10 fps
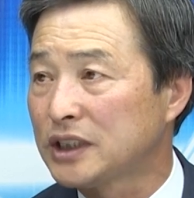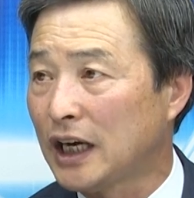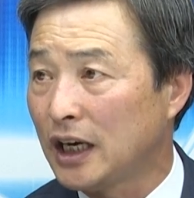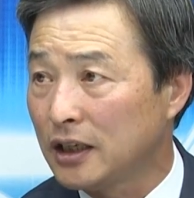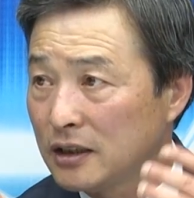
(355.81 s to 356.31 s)

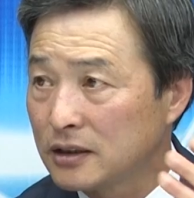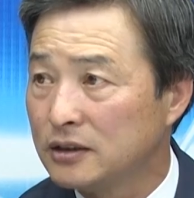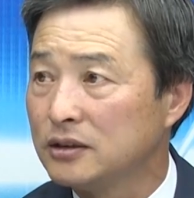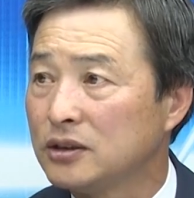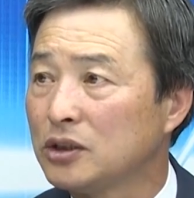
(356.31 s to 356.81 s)
잘
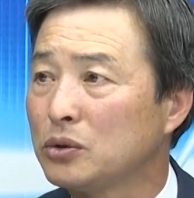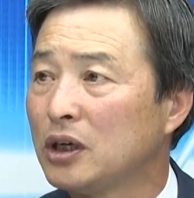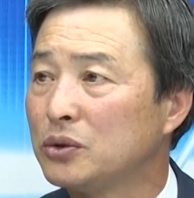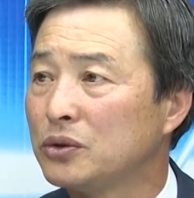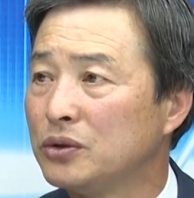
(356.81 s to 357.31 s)
그
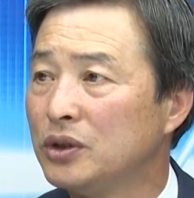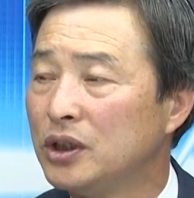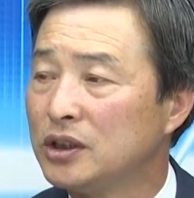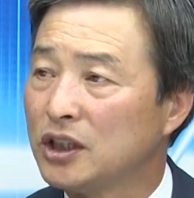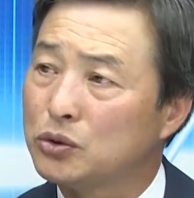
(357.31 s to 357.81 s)
제도상으로
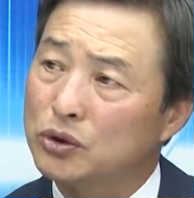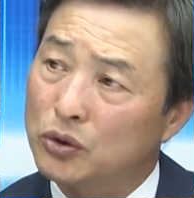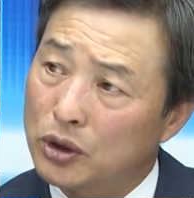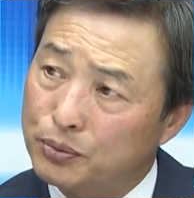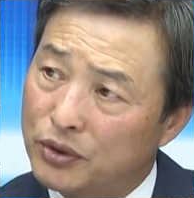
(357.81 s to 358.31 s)

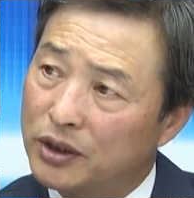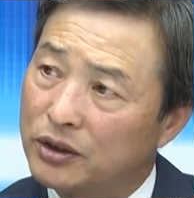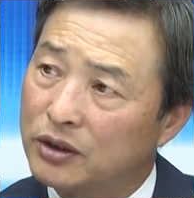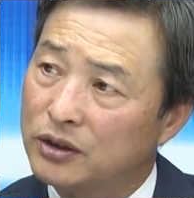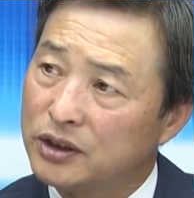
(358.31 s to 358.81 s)
제도적으로 흡수해서